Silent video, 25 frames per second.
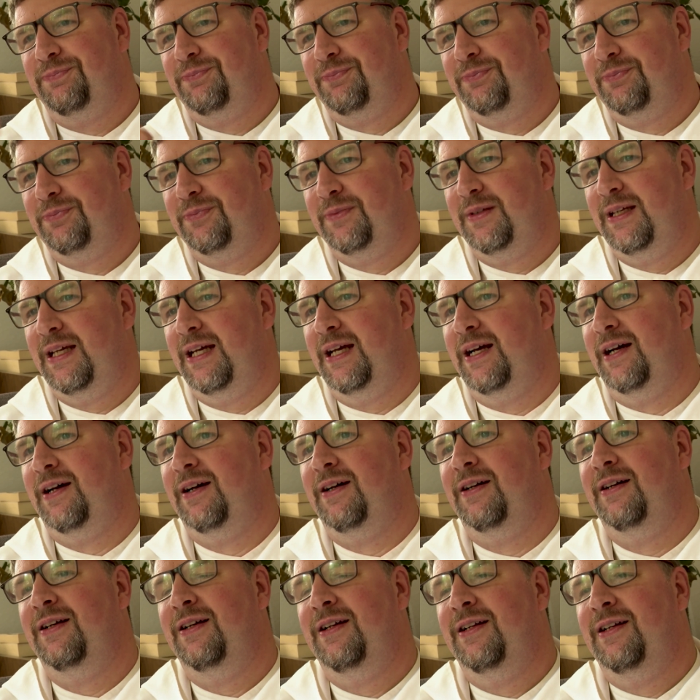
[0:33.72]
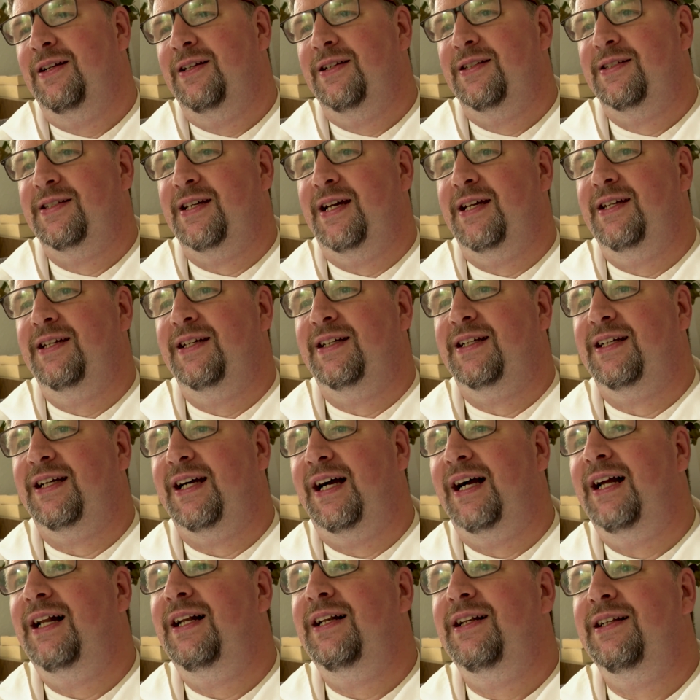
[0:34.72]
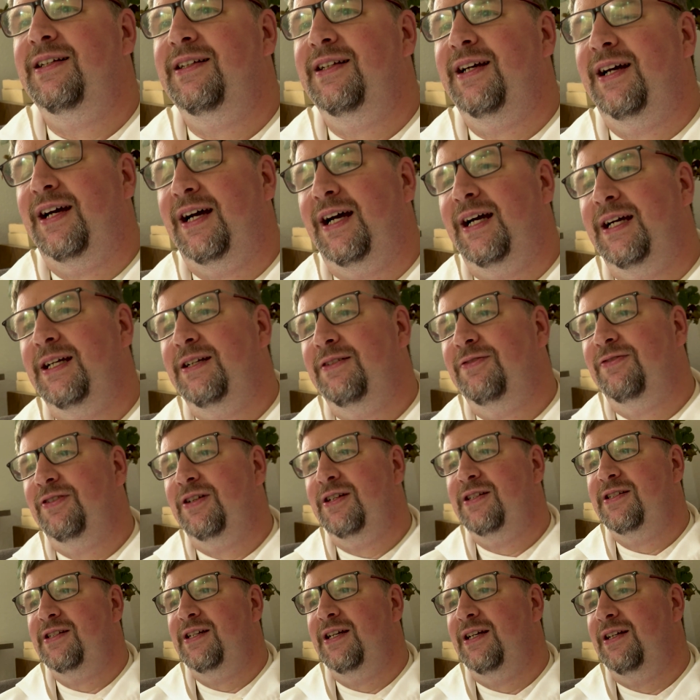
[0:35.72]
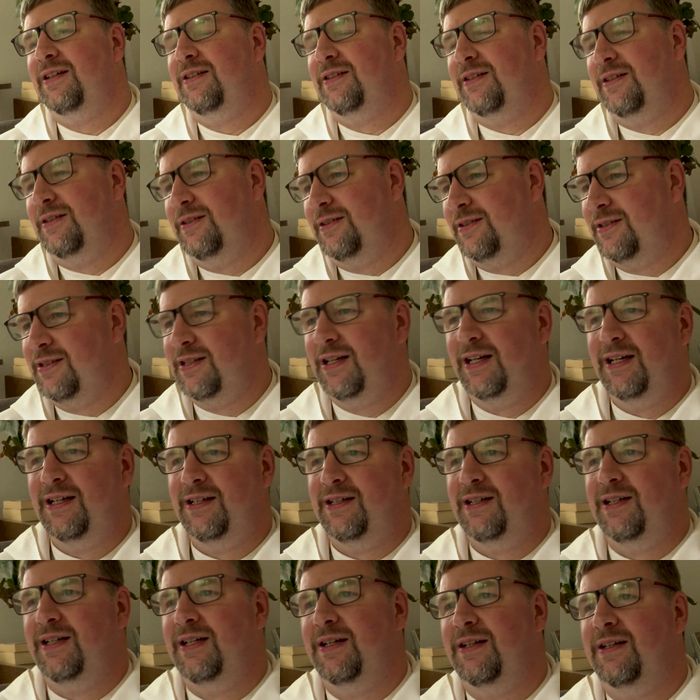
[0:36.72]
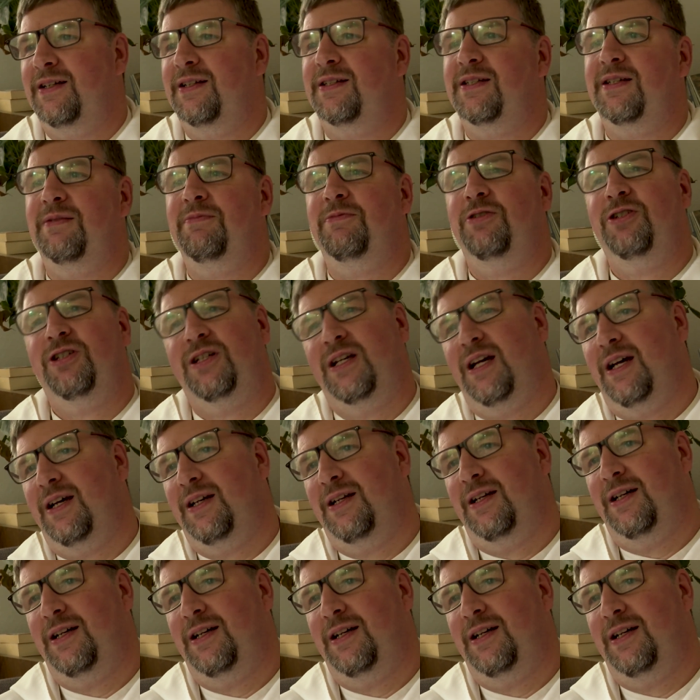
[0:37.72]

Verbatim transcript: wenn er seine Krallen da rein versenkt, dann zeigt er ja, dass er mich gerne